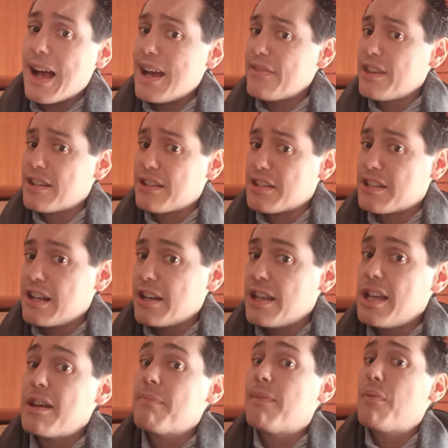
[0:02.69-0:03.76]
Antes de
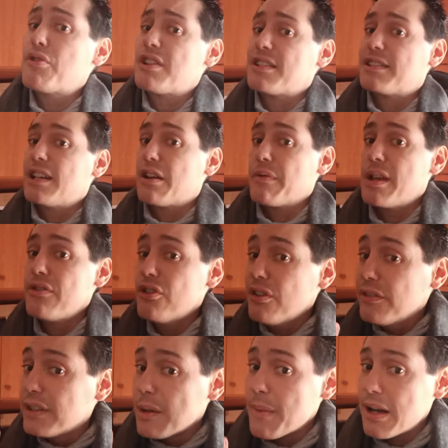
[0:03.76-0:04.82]
salir vamos a estar viendo
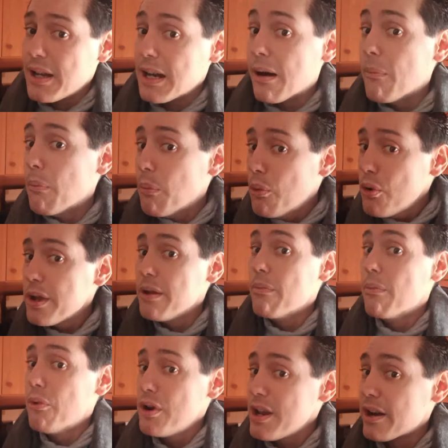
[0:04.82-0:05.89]
de manera muy,
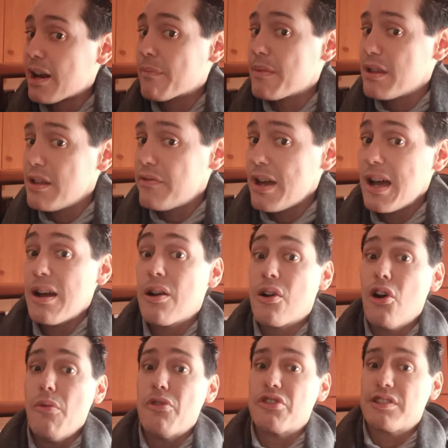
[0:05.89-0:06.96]
muy rapidita
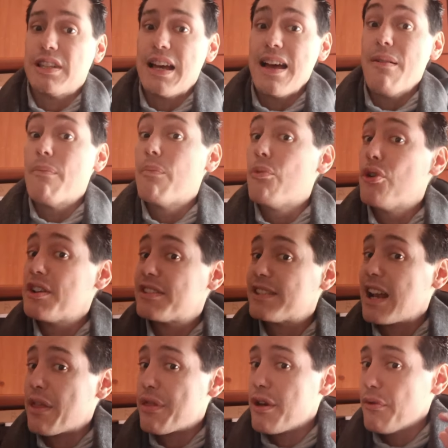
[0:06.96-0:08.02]
cómo está
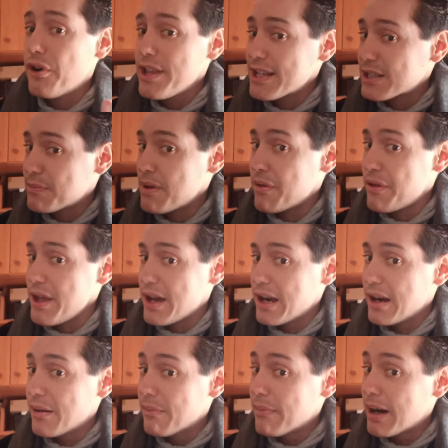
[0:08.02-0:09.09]
vuestra cebolla
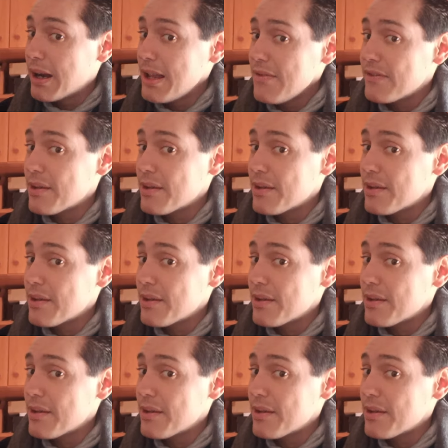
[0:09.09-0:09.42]
especial, ¿vale?